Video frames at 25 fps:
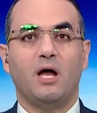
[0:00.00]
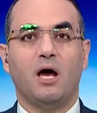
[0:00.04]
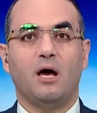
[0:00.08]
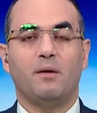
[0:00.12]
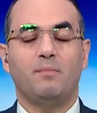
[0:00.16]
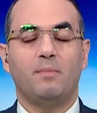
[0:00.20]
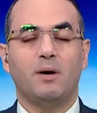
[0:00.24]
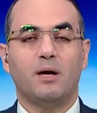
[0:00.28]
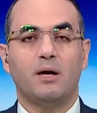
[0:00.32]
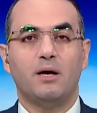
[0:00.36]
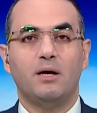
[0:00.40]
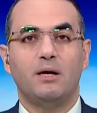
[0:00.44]

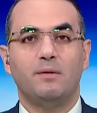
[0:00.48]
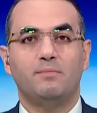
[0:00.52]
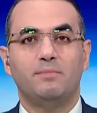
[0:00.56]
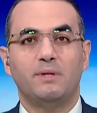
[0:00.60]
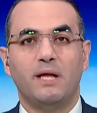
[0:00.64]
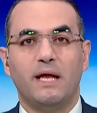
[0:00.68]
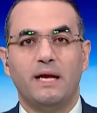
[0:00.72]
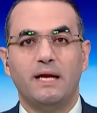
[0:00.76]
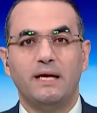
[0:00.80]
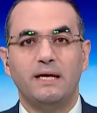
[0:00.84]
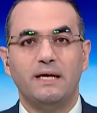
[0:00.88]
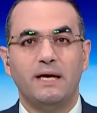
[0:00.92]
الأخبار
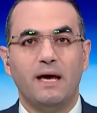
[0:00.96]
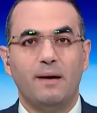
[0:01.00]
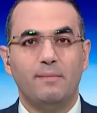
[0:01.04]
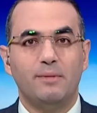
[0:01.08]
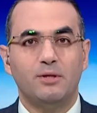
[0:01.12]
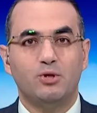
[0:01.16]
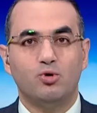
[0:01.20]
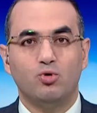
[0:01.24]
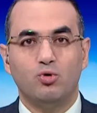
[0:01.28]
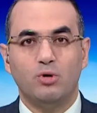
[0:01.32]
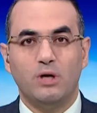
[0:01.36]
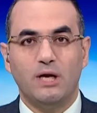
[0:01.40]
اللبنانية
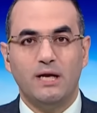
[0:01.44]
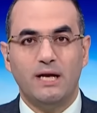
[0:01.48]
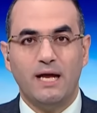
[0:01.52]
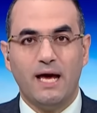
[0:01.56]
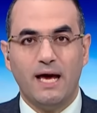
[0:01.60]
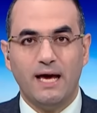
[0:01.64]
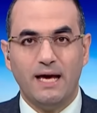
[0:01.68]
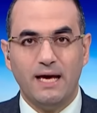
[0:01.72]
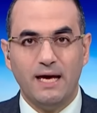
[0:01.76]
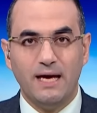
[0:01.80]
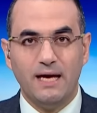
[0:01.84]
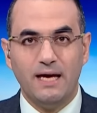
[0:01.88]
بتقول
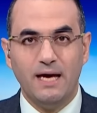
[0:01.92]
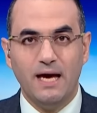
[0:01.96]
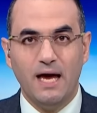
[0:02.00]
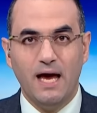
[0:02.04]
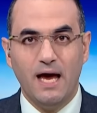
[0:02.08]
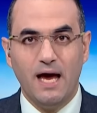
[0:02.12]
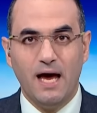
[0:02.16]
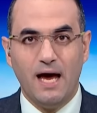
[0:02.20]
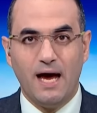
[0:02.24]
لنا إيه